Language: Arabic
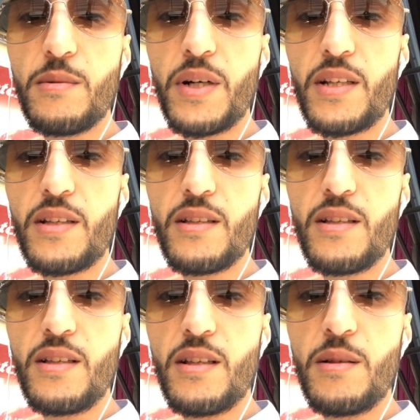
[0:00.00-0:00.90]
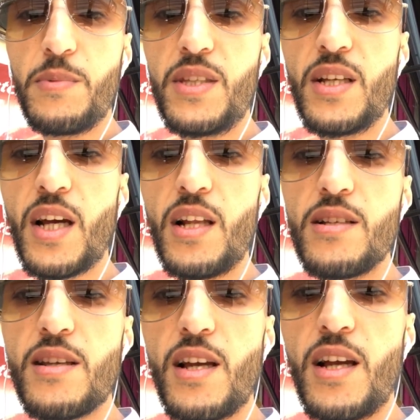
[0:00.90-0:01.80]
بغيت نبدي
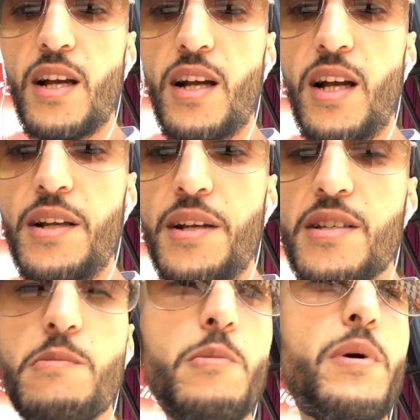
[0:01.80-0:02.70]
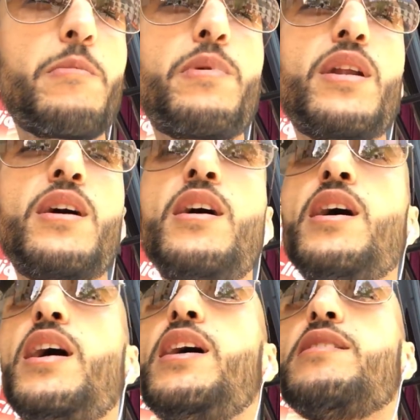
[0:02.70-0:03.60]
نخلص على الناس بالباي بال
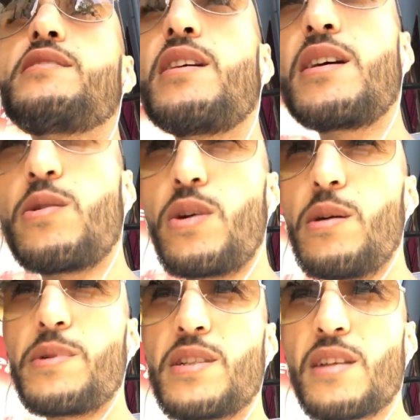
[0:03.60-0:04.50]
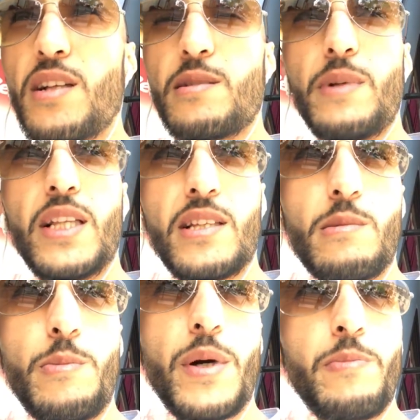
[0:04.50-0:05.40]
ايه صاي اخويا الا بغيتي تخلص من الناس
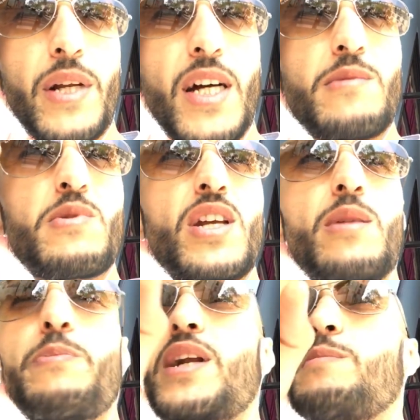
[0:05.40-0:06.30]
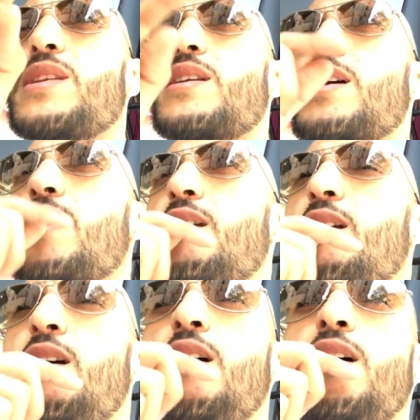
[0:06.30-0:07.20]
بالباي بال غتمشي للبارامتر داك
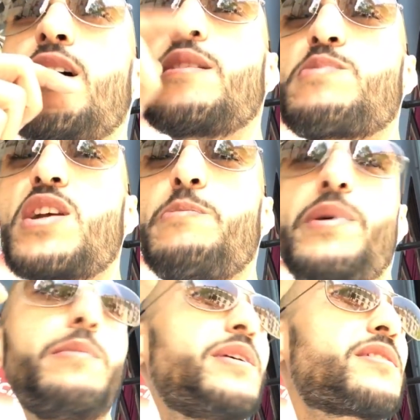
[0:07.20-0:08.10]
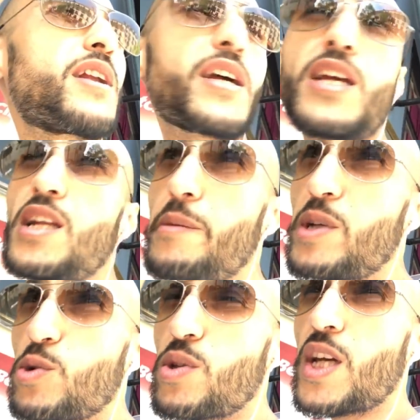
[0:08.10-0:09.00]
غتمشي للبيمنت راه كاين لي
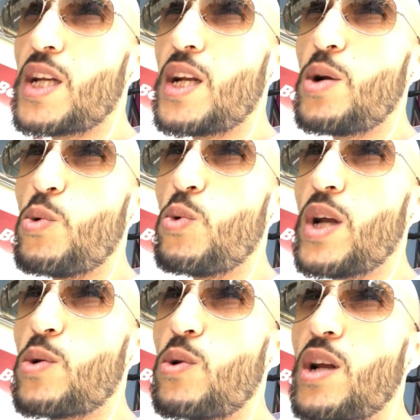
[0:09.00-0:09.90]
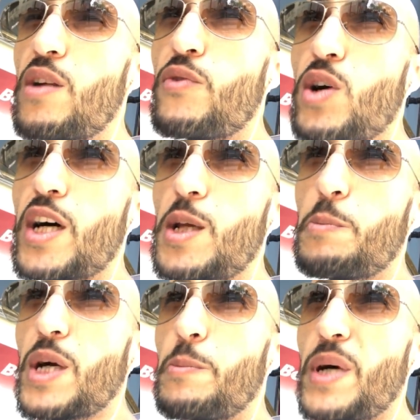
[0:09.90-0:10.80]
ميثود كاين الاولى كلها الفوقاني
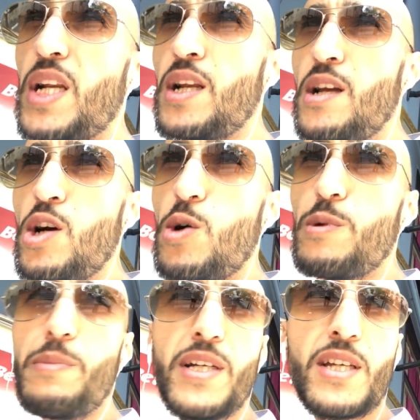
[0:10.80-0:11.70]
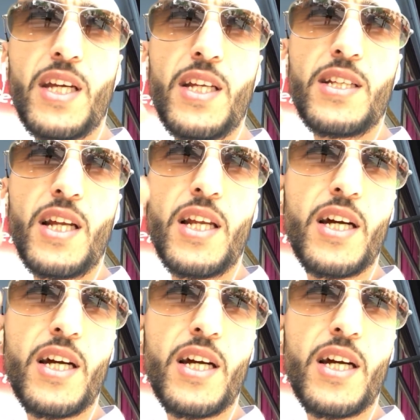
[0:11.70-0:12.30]
باي بال ومن بعد كاينين ديال لي